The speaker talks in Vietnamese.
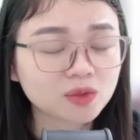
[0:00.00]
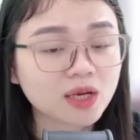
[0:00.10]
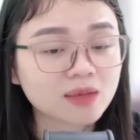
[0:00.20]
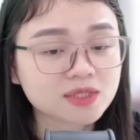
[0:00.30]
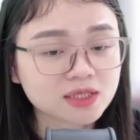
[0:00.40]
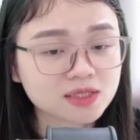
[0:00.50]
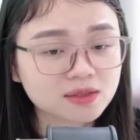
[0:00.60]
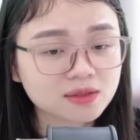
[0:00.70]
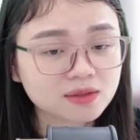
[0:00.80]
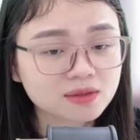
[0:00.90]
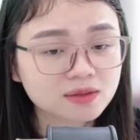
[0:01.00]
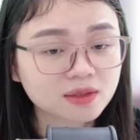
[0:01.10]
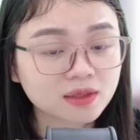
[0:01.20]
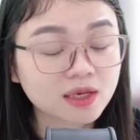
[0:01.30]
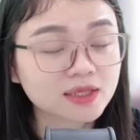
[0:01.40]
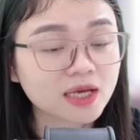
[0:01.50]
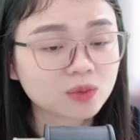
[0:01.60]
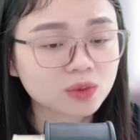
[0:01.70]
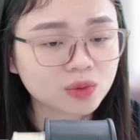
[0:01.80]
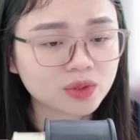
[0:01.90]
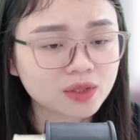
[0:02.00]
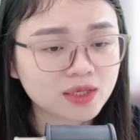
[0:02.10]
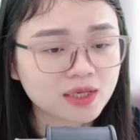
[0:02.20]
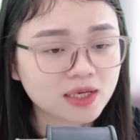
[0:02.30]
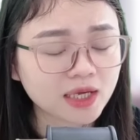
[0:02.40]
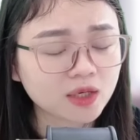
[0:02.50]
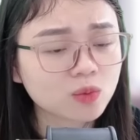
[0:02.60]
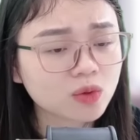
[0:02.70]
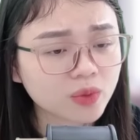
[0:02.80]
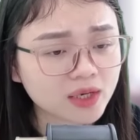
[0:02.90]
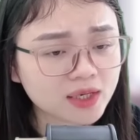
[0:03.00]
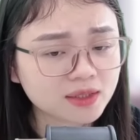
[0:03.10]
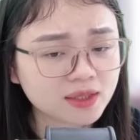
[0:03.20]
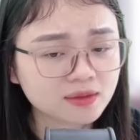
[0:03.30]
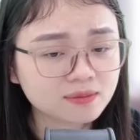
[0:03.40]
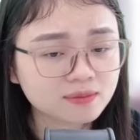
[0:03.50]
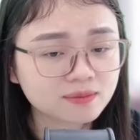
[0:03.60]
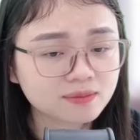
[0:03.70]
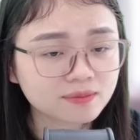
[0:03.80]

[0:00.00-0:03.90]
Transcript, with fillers: Ba tôi làm gì chứ Đây là nhà của tôi Anh không có quyền lên tiếng